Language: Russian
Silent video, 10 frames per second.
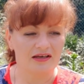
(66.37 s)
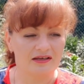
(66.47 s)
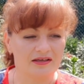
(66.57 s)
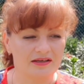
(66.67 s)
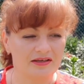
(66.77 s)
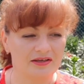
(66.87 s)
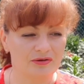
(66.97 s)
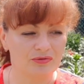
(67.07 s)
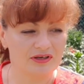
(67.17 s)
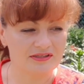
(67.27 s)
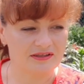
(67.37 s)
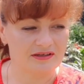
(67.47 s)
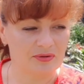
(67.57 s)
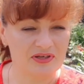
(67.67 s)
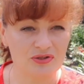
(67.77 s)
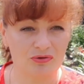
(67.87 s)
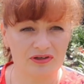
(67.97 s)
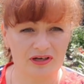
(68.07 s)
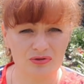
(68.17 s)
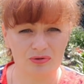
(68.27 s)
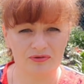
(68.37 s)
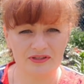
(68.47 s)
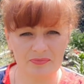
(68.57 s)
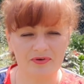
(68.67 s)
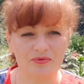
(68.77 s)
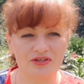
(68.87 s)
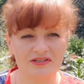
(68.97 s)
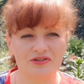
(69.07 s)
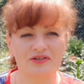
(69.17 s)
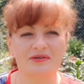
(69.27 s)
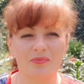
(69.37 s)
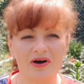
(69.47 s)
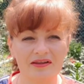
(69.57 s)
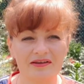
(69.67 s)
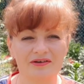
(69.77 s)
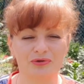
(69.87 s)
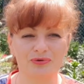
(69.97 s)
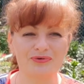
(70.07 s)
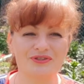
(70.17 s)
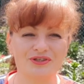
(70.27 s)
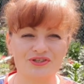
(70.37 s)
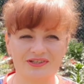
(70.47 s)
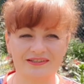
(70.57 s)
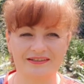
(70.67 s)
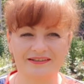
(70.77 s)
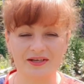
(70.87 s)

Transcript: И у нас как-то поселок городского типа вообще сейчас мало кто держит э,